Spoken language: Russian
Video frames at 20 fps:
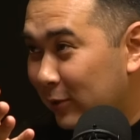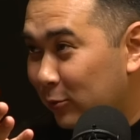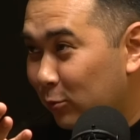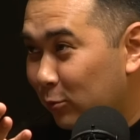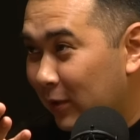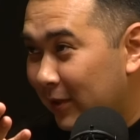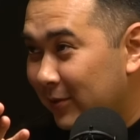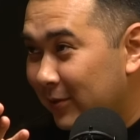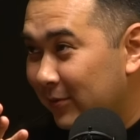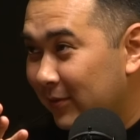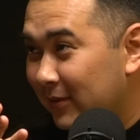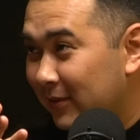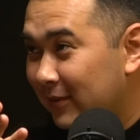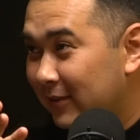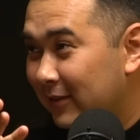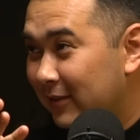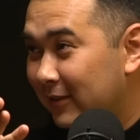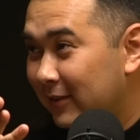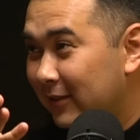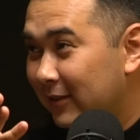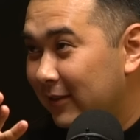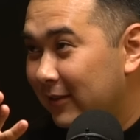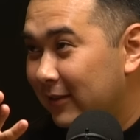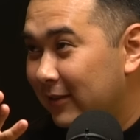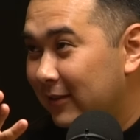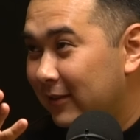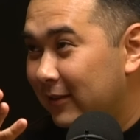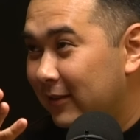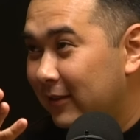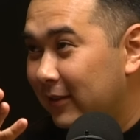государств.
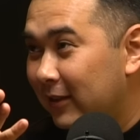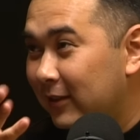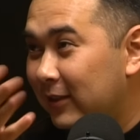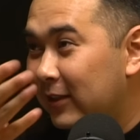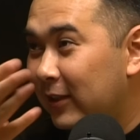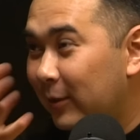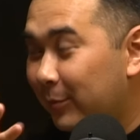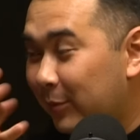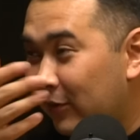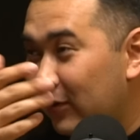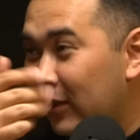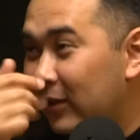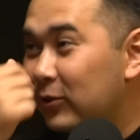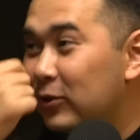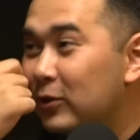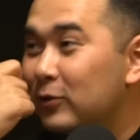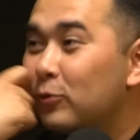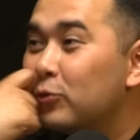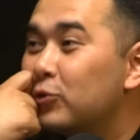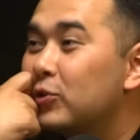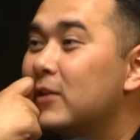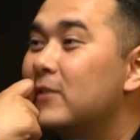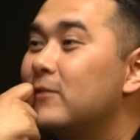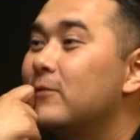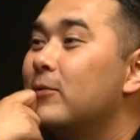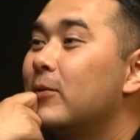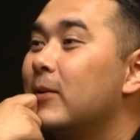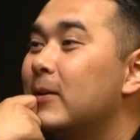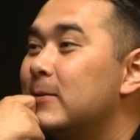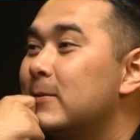Это направление сейчас тоже
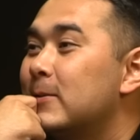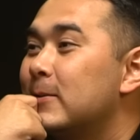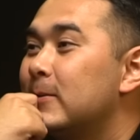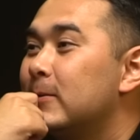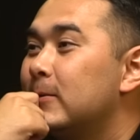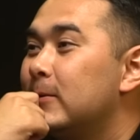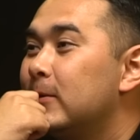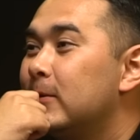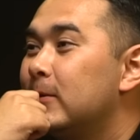развивается.